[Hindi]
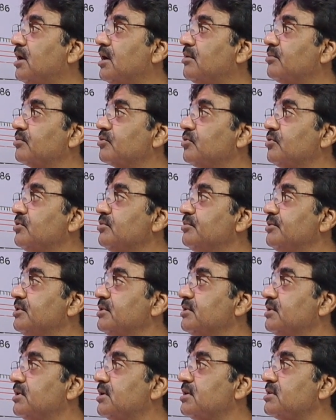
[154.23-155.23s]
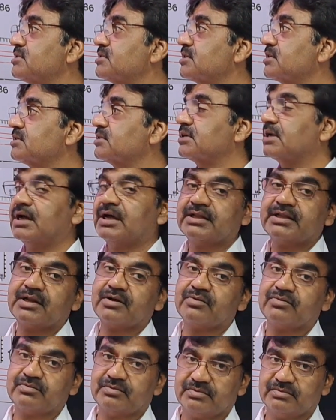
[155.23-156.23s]
आप कोई भी रजिस्टेंस
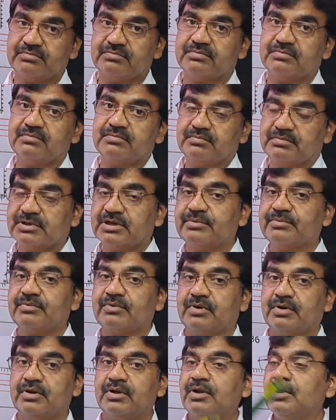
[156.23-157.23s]
अदर मतलब